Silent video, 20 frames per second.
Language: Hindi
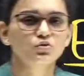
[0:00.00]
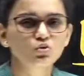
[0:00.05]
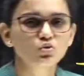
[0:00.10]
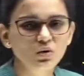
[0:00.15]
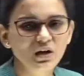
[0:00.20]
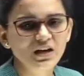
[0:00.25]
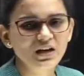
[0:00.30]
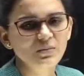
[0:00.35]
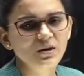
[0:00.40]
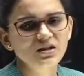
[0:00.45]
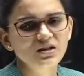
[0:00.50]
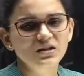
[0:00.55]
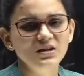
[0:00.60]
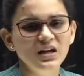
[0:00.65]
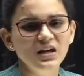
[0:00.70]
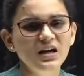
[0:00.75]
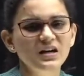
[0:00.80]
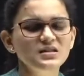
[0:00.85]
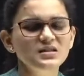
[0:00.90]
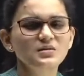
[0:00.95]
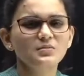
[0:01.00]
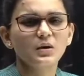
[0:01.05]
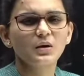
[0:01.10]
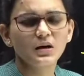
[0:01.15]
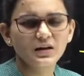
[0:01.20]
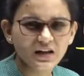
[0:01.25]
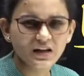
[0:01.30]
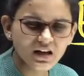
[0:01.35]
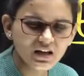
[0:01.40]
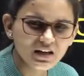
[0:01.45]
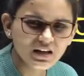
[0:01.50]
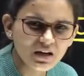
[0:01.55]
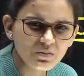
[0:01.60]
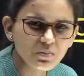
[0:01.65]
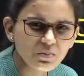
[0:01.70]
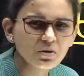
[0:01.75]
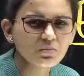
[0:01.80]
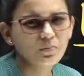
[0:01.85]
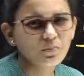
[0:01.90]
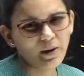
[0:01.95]
सोलह के बाद अट्ठारह से अठारह के टाइम
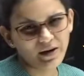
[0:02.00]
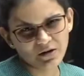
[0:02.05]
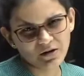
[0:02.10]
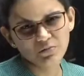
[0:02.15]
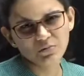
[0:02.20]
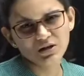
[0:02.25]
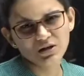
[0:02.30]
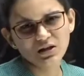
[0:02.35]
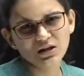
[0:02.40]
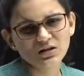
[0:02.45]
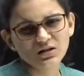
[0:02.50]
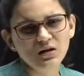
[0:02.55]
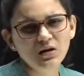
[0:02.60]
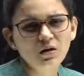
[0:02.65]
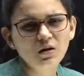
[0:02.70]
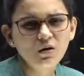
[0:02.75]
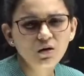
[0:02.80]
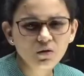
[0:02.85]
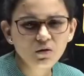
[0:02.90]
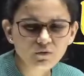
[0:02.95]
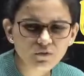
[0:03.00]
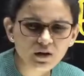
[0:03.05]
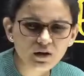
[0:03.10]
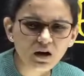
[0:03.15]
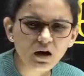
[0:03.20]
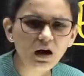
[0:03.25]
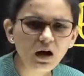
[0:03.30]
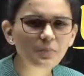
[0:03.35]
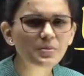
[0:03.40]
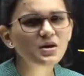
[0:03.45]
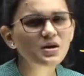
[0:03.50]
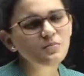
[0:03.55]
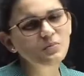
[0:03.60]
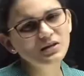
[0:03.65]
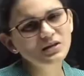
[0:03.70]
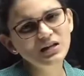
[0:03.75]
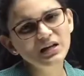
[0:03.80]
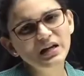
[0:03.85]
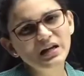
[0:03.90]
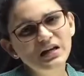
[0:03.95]
पर पैटर्न बदला था फिर अभी
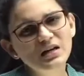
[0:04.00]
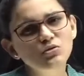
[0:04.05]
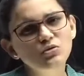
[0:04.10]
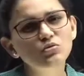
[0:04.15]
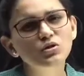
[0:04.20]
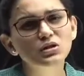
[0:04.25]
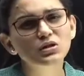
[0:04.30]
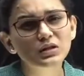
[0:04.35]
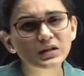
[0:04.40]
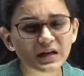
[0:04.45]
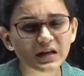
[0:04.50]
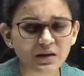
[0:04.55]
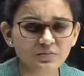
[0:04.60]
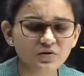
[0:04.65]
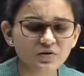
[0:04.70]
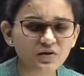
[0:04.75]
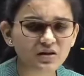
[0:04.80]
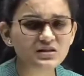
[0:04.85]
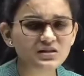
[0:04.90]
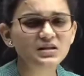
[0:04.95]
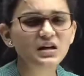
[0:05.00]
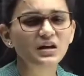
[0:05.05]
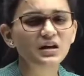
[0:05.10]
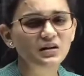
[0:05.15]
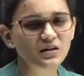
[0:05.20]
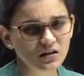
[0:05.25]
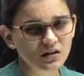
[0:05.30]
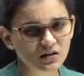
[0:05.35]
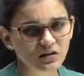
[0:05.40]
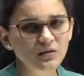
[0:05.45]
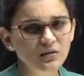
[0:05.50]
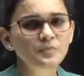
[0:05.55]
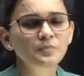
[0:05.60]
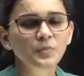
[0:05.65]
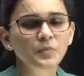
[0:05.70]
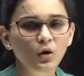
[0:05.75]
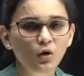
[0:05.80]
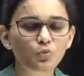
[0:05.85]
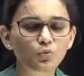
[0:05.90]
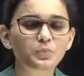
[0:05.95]
बदलेगा ही क्योंकि इतने टाइम से वैकेंसी आई नहीं है
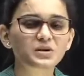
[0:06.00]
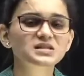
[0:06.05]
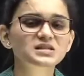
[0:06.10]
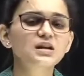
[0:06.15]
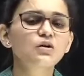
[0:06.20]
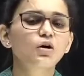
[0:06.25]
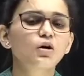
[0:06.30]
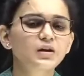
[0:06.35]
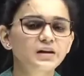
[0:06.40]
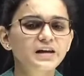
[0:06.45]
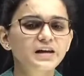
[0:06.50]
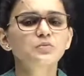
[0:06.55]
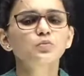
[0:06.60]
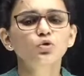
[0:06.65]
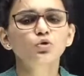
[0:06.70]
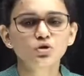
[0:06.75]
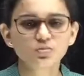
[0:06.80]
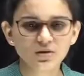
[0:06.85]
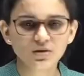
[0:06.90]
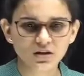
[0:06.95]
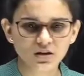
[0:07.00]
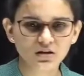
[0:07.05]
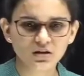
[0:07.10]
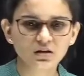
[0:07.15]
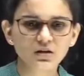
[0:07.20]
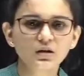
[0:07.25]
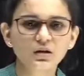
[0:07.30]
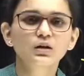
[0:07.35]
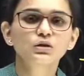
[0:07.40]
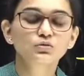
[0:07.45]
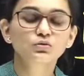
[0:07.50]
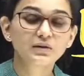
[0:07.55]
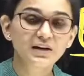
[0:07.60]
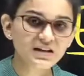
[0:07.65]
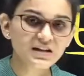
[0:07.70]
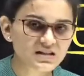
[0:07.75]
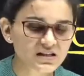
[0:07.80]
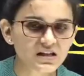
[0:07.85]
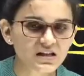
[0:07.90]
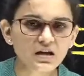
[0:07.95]
और ऊपर से ऑनलाइन मोड भी है तो
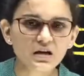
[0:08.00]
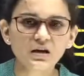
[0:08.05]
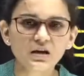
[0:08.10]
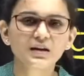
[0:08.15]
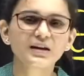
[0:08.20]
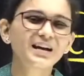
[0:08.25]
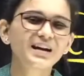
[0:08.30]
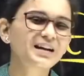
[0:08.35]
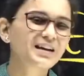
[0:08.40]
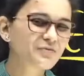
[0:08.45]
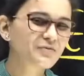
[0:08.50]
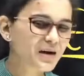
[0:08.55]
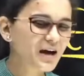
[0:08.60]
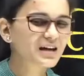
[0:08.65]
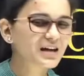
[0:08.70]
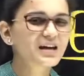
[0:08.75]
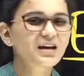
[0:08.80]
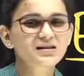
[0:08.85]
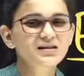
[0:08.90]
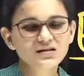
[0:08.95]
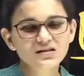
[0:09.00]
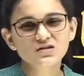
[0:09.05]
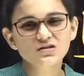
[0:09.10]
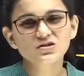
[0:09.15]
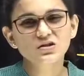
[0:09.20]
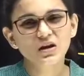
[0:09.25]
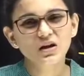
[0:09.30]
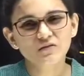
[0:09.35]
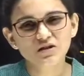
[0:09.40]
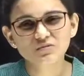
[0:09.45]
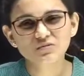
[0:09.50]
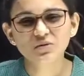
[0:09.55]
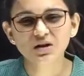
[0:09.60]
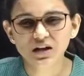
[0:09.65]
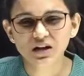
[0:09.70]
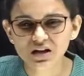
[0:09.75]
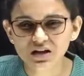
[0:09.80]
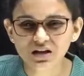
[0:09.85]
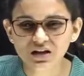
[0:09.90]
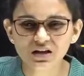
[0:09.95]
लेट सी नेगेटिव मार्किंग एज सच के में
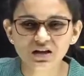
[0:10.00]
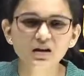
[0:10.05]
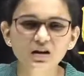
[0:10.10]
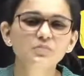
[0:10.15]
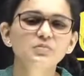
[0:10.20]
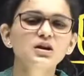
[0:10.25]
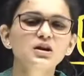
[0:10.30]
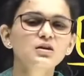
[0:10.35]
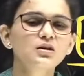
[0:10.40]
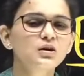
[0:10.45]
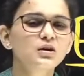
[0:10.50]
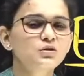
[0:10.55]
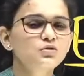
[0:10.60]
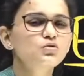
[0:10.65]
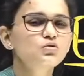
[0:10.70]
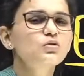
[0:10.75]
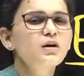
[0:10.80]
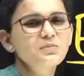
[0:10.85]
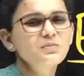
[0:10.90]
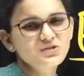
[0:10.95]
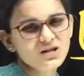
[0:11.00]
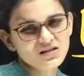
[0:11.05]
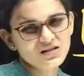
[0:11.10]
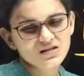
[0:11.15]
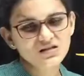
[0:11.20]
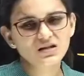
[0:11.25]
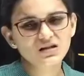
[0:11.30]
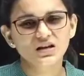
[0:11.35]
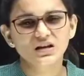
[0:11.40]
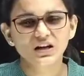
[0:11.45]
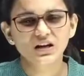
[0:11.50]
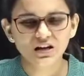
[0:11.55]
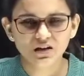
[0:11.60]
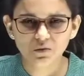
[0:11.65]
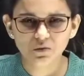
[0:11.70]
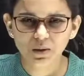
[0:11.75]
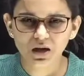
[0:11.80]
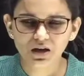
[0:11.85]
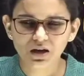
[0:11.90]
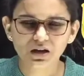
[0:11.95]
रही नहीं है कभी तो कम चांसेस हैं कि
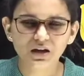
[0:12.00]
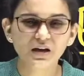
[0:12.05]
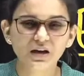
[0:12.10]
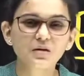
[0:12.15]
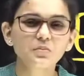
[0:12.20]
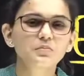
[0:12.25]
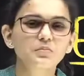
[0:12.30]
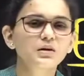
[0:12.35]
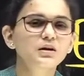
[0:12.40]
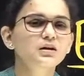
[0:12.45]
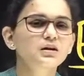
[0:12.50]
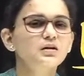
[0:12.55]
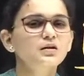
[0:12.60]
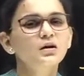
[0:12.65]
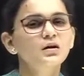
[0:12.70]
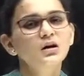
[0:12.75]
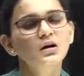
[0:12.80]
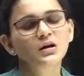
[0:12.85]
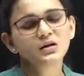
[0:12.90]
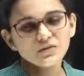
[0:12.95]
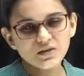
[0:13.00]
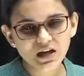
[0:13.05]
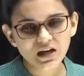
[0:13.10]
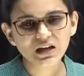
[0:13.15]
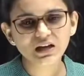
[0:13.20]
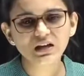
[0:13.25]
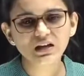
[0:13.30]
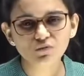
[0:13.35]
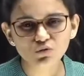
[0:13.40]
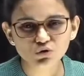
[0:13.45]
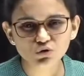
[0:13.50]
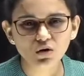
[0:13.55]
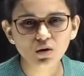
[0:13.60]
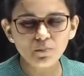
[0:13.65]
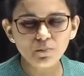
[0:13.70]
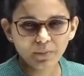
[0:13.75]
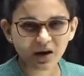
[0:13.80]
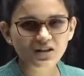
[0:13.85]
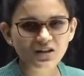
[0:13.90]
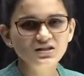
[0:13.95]
नेगेटिव मार्किंग आए बट देख लेंगे वो तो
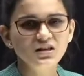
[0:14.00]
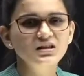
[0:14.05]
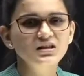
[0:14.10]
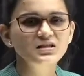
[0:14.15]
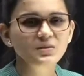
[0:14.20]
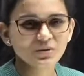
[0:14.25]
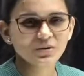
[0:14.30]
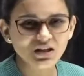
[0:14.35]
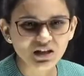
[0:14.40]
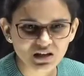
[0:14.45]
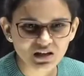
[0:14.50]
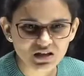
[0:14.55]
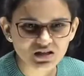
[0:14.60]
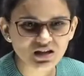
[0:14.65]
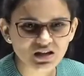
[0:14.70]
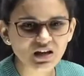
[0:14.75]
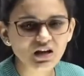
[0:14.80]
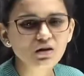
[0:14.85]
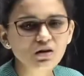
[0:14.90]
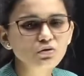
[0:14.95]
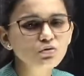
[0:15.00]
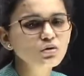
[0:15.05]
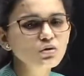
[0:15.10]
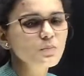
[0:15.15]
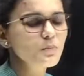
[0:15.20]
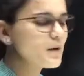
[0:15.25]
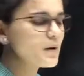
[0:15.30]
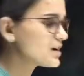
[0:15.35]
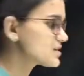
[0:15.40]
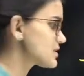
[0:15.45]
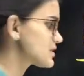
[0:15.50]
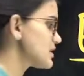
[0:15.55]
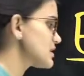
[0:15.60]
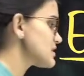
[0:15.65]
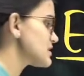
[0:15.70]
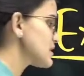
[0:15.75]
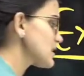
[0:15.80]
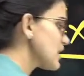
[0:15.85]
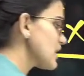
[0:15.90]
हम पांच तारीख से पता लग ही जाएगा क्योंकि पांच तारीख से